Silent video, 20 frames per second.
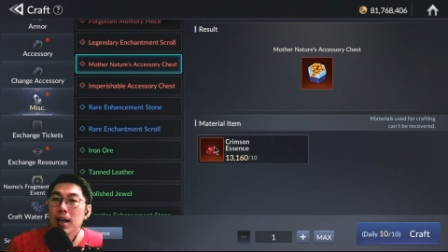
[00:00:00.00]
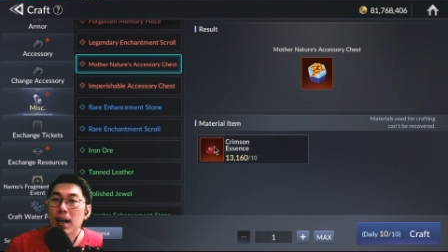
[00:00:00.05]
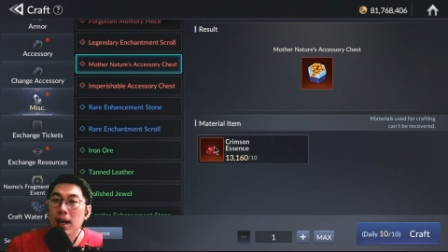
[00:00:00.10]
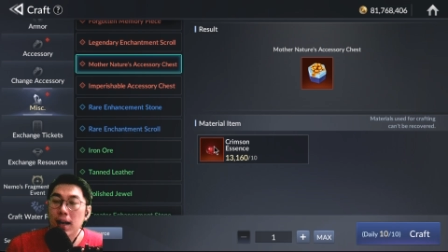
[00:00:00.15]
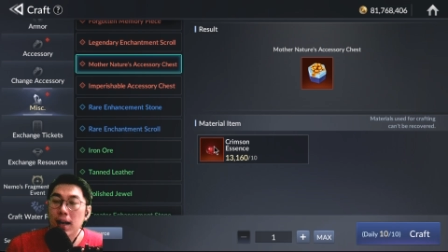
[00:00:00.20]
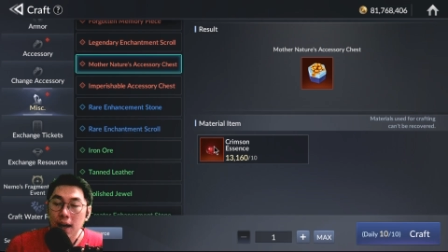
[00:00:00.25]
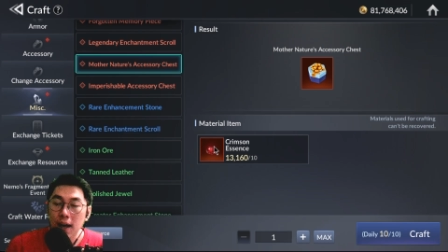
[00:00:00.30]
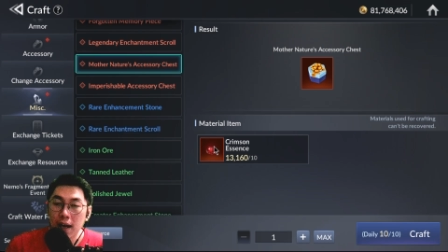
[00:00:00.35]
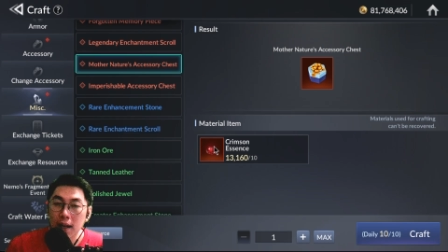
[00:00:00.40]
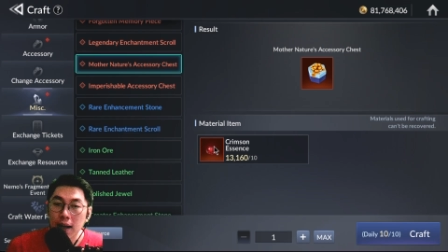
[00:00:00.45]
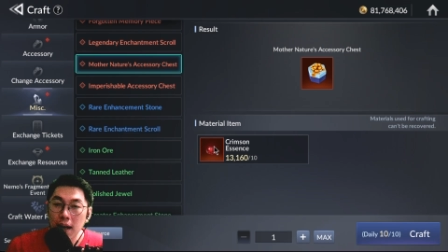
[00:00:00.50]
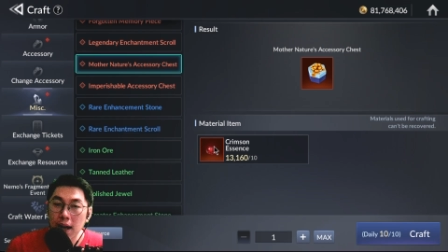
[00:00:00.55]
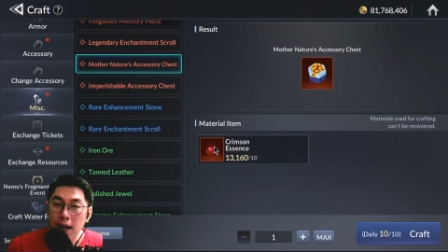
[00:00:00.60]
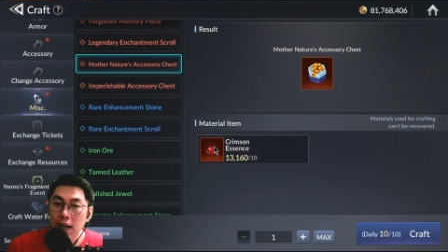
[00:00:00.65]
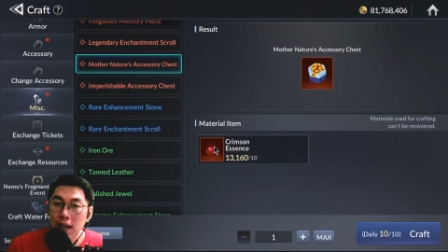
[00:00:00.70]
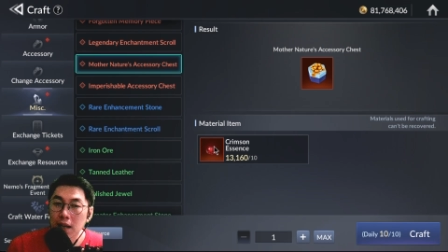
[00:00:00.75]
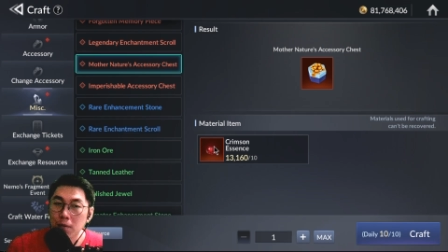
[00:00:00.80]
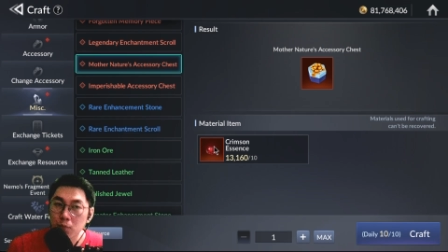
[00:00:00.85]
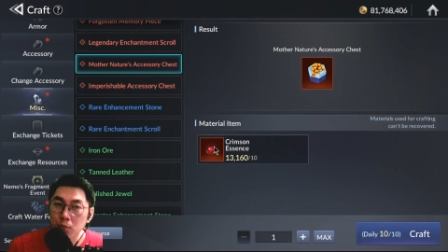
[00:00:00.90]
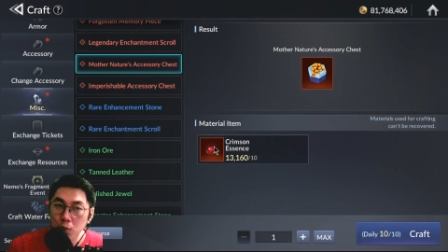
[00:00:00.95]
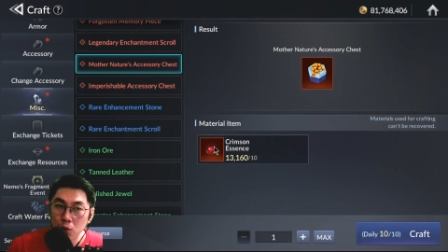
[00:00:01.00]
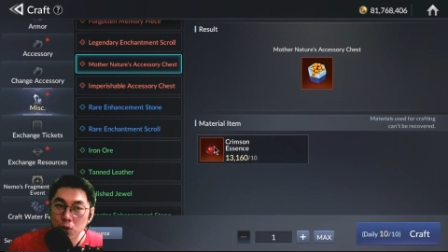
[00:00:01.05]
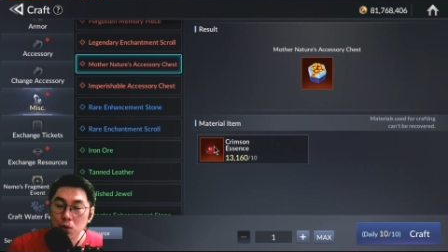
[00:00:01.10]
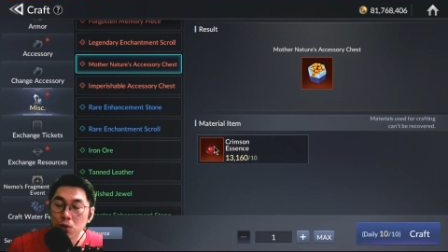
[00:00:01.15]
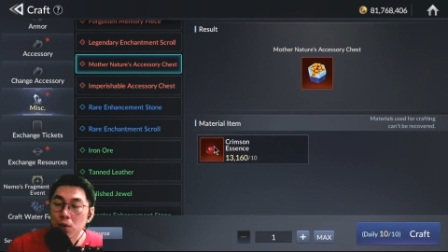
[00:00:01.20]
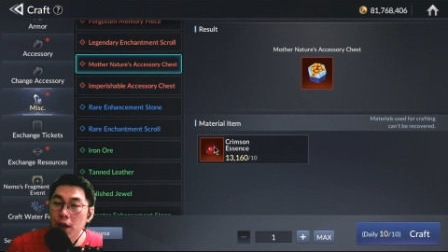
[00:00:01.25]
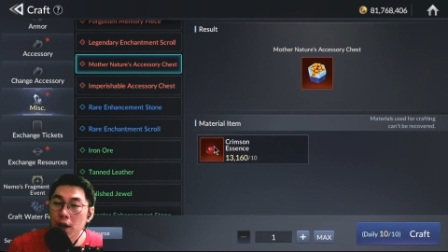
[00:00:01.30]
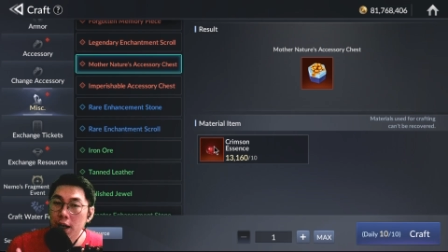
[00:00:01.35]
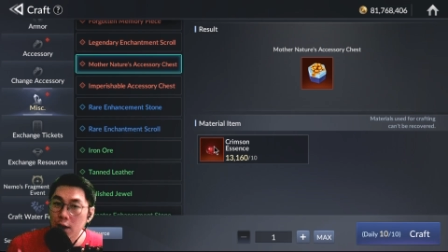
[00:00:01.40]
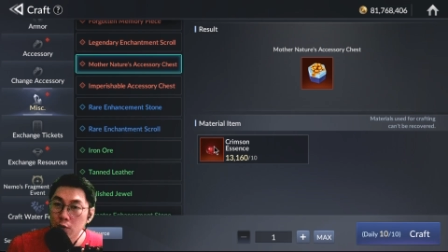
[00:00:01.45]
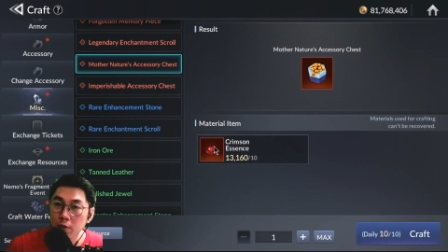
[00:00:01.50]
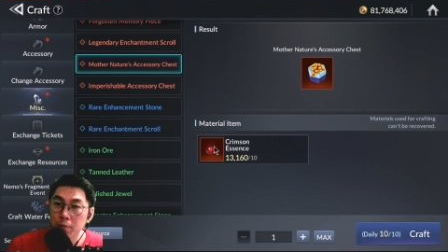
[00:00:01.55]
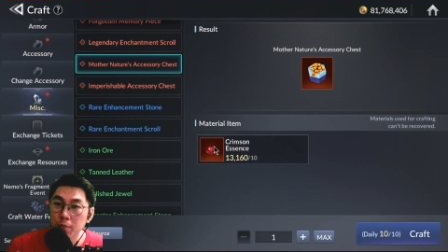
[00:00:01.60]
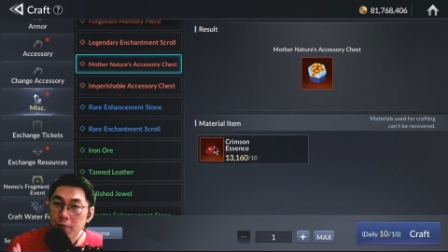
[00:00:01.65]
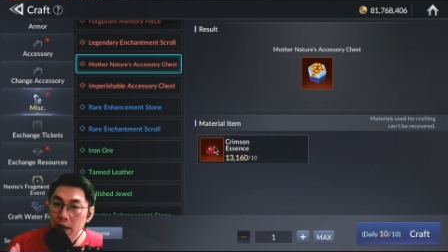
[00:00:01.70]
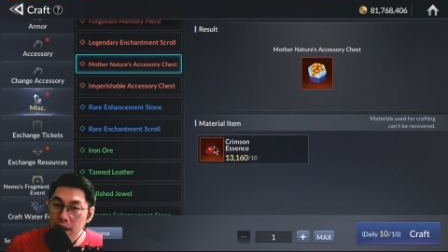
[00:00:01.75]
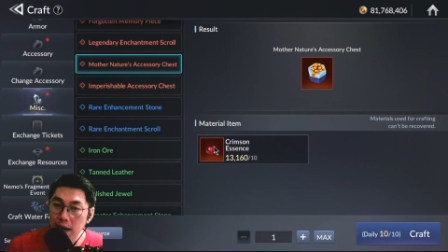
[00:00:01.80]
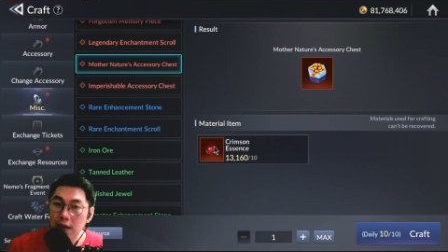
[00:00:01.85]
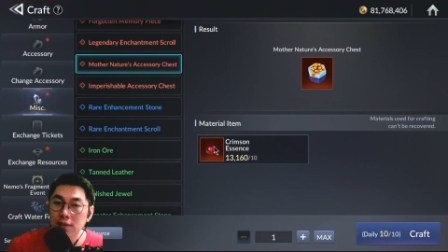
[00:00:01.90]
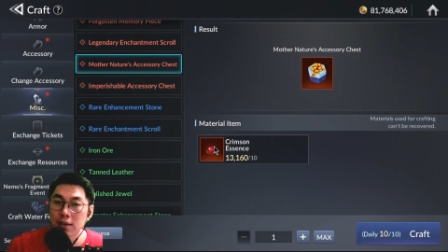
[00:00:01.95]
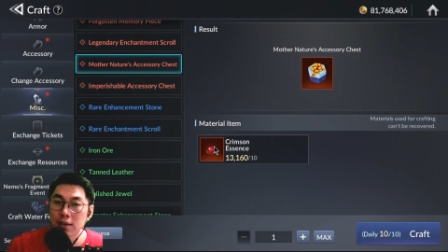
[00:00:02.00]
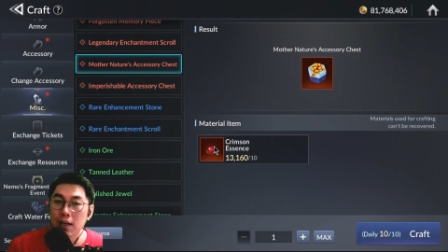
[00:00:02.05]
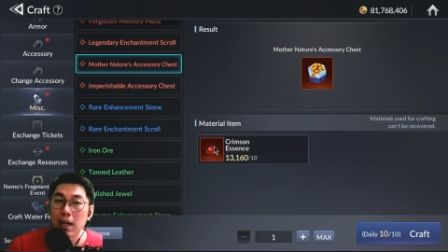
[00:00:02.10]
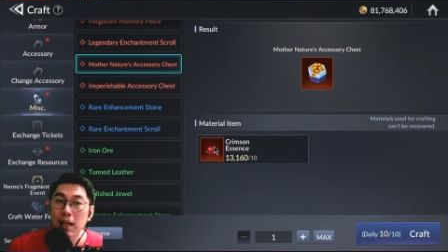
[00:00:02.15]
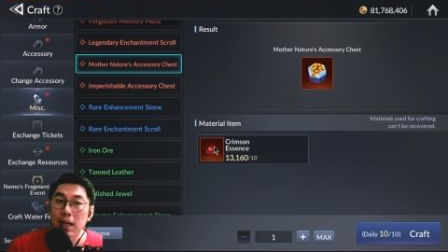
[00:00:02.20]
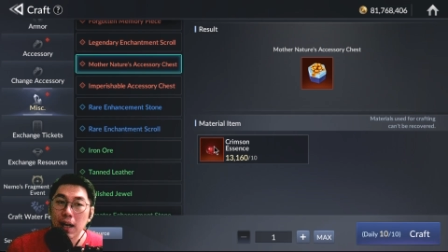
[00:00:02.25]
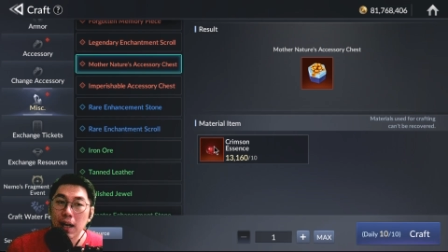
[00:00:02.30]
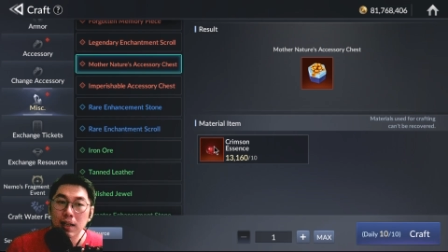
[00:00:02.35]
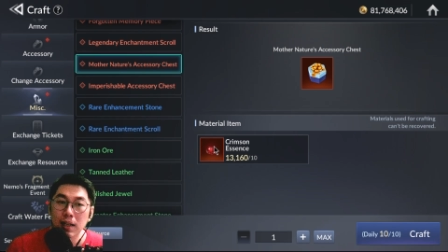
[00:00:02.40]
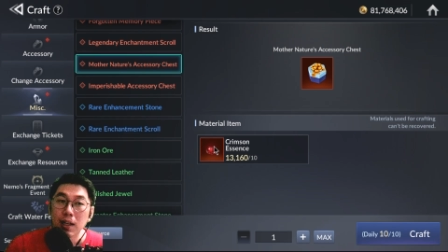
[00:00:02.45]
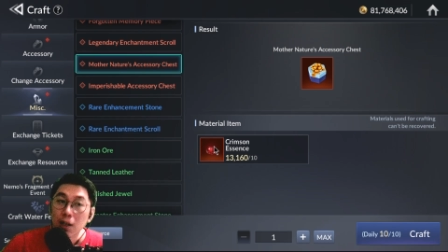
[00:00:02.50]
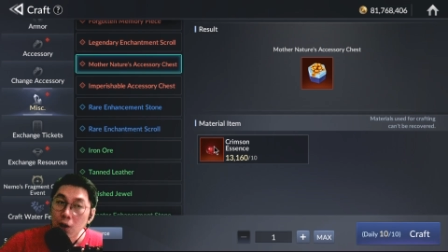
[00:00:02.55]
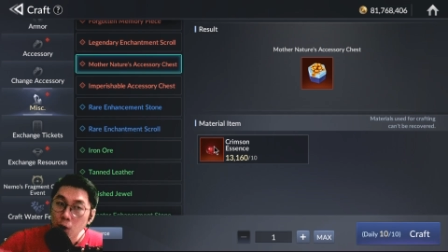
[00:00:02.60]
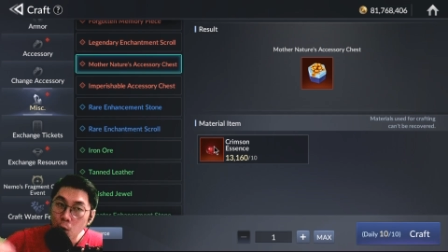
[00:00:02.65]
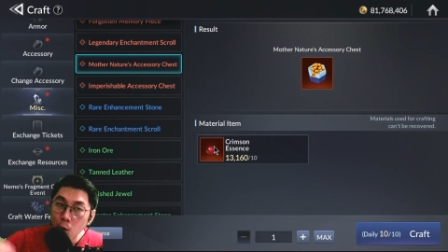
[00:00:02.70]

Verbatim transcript: ya karena kalian butuh equip merah sekali lagi.